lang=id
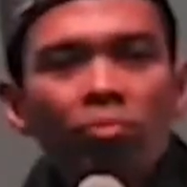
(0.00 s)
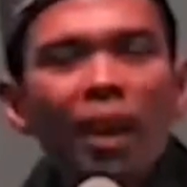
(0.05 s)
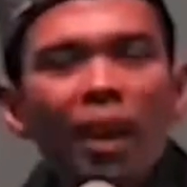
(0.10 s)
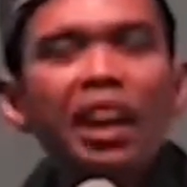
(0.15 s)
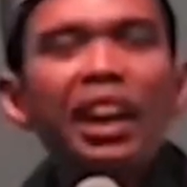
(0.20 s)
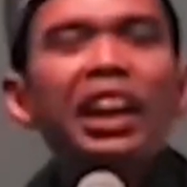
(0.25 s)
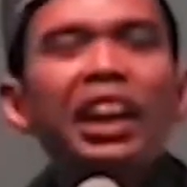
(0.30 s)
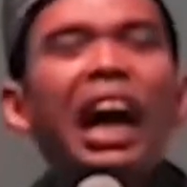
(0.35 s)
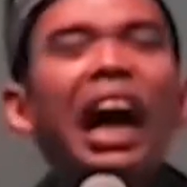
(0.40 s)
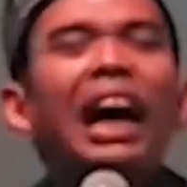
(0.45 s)

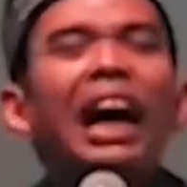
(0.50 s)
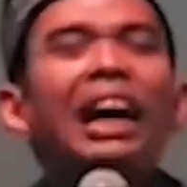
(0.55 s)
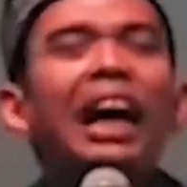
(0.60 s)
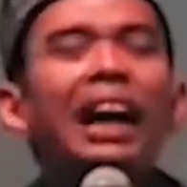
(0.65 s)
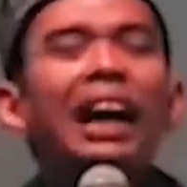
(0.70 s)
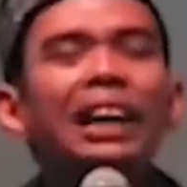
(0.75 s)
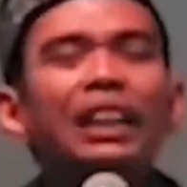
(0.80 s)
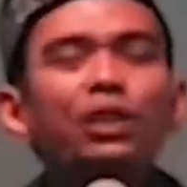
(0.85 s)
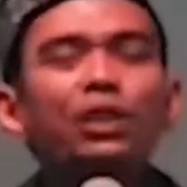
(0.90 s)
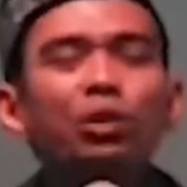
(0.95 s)
Mendidik
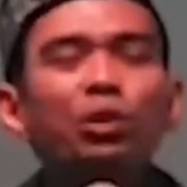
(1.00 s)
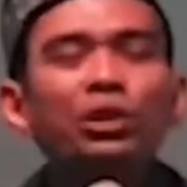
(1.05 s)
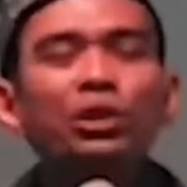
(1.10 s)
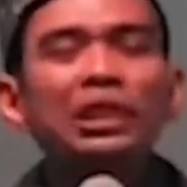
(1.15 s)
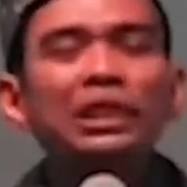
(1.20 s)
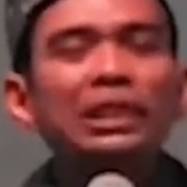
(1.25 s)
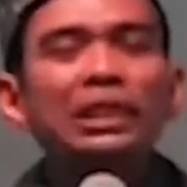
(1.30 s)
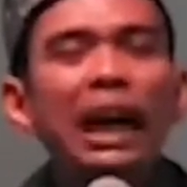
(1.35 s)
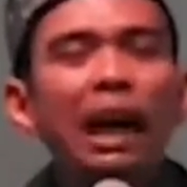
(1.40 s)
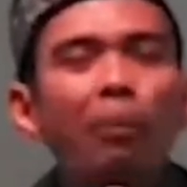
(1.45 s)
anak itu
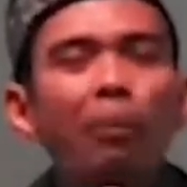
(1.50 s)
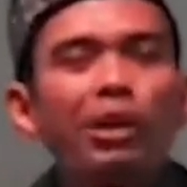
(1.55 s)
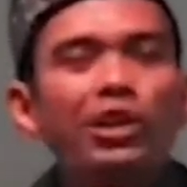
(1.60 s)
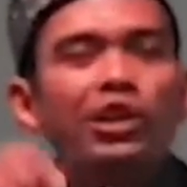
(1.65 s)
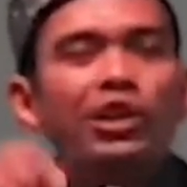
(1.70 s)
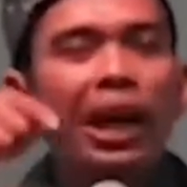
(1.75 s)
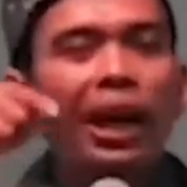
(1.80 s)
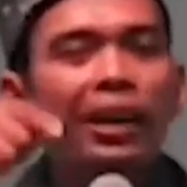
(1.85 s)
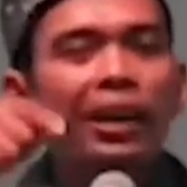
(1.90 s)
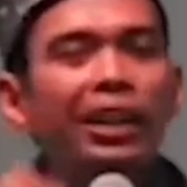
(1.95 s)
sejak
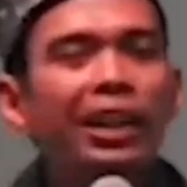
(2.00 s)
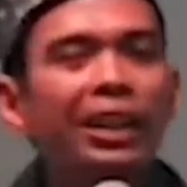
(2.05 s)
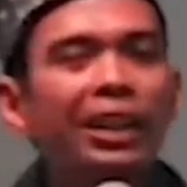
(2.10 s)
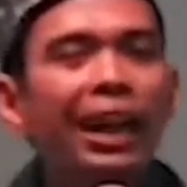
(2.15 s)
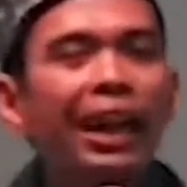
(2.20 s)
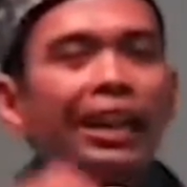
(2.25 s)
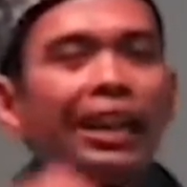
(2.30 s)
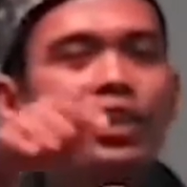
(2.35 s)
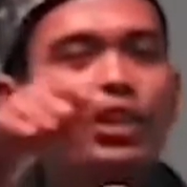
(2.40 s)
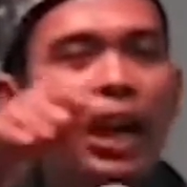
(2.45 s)

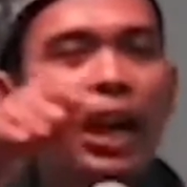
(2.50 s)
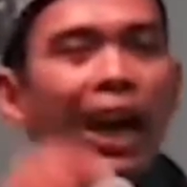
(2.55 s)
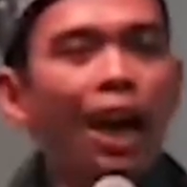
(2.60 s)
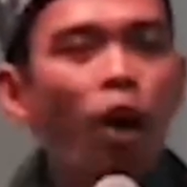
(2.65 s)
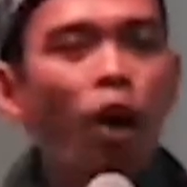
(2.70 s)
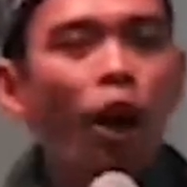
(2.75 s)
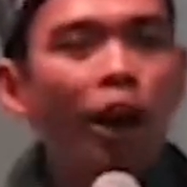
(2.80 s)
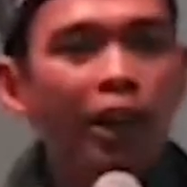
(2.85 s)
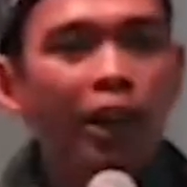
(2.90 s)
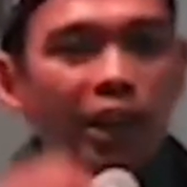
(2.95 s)
mencarikan
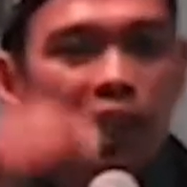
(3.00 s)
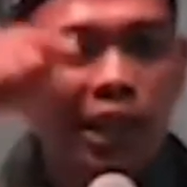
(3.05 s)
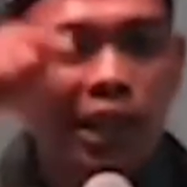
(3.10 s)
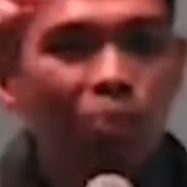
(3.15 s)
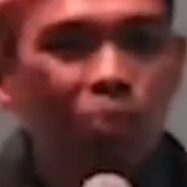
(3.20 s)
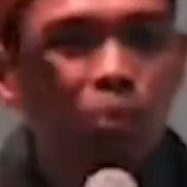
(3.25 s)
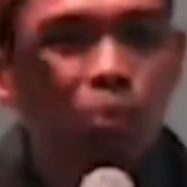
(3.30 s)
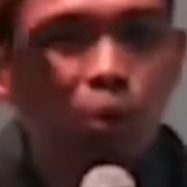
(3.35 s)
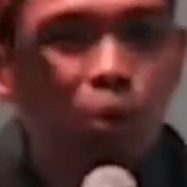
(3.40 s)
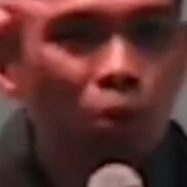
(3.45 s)
calon
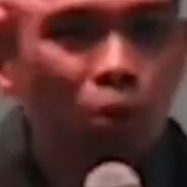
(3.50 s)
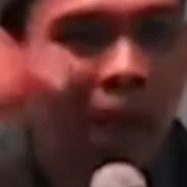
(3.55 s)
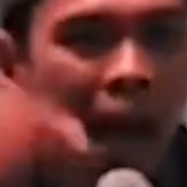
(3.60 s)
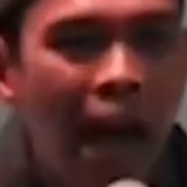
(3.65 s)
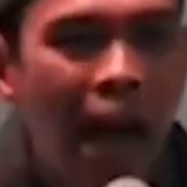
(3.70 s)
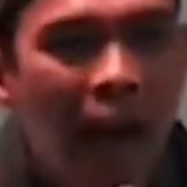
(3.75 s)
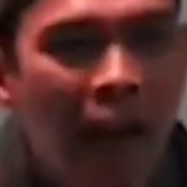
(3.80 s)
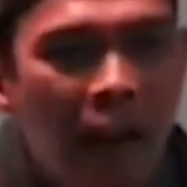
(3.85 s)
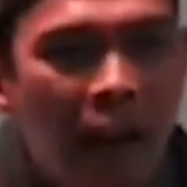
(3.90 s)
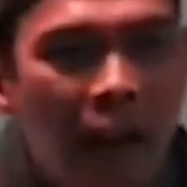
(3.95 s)

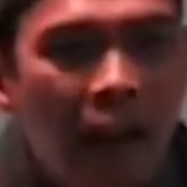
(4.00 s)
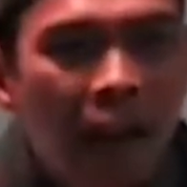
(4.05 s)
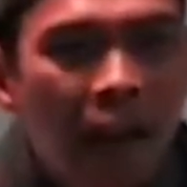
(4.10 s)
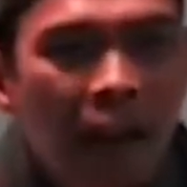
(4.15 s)
ibunya.